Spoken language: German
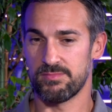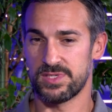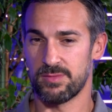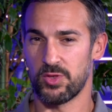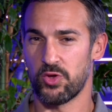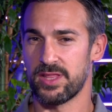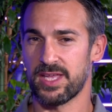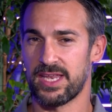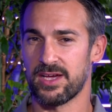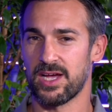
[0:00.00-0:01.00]
sie haben einen neuen
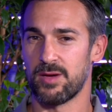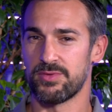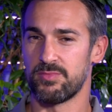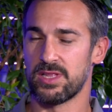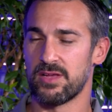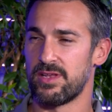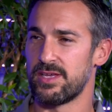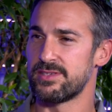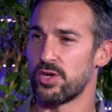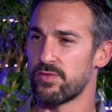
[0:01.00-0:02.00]
Trainer gehabt, mittlerweile
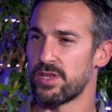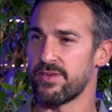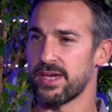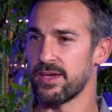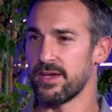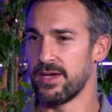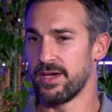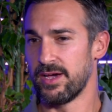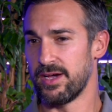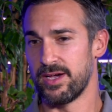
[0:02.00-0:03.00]
ist er auch wieder weg.
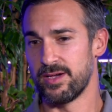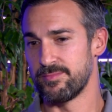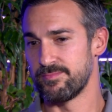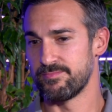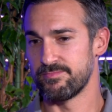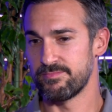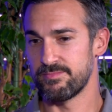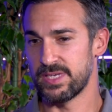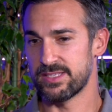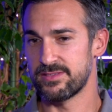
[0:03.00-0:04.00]
Ähm,
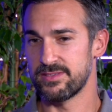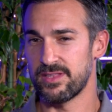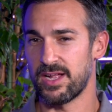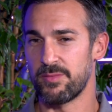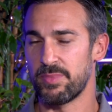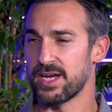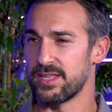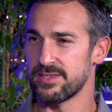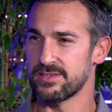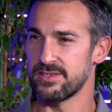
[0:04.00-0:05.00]
jetzt ist ein
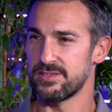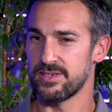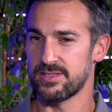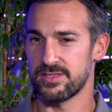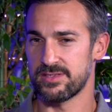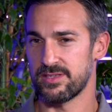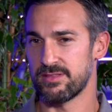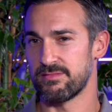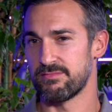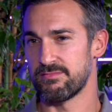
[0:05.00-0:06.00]
altbekanntes Gesicht, jetzt
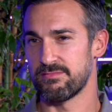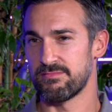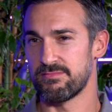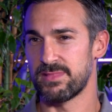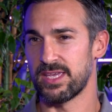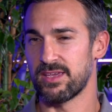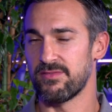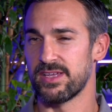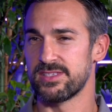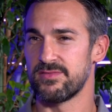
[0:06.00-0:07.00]
dann denke
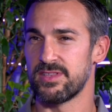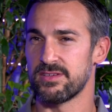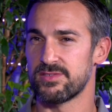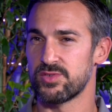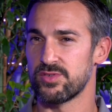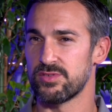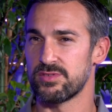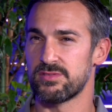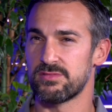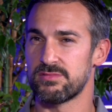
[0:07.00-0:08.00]
werden sie wieder zur,
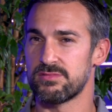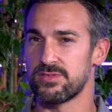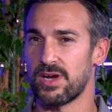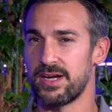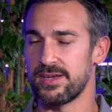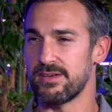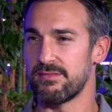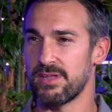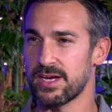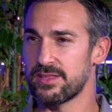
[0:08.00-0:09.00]
zur
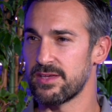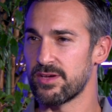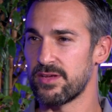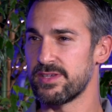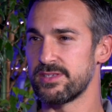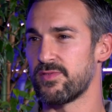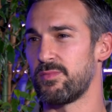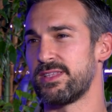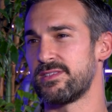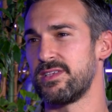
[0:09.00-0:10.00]
alten Taktik oder weiß nicht, vom
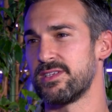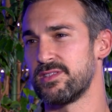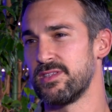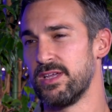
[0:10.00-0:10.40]
letzten Jahr